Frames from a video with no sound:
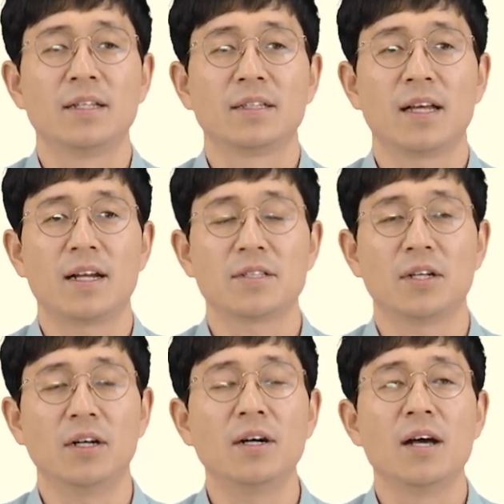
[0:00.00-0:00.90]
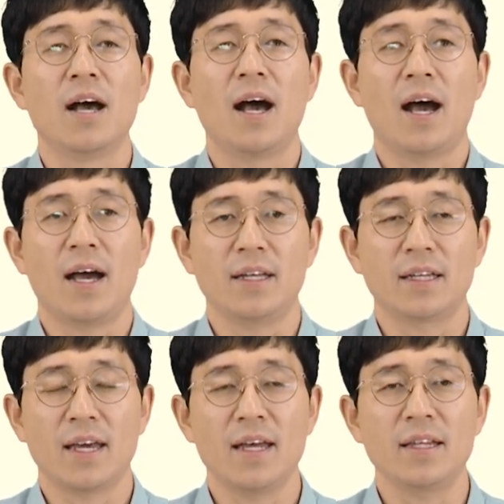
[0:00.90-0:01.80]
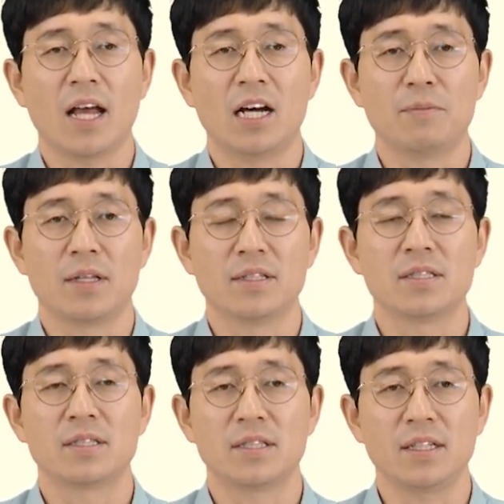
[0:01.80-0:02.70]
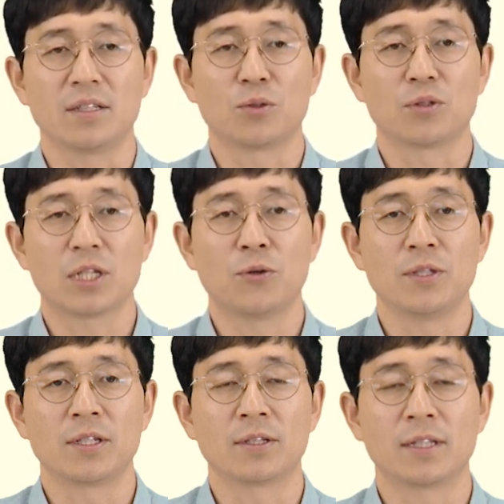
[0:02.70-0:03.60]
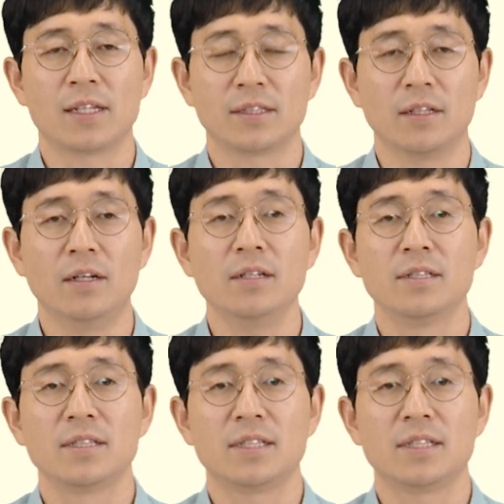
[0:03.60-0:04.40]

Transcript: 따라서 I can 다음에는 sing 동사 원형이 온다는 거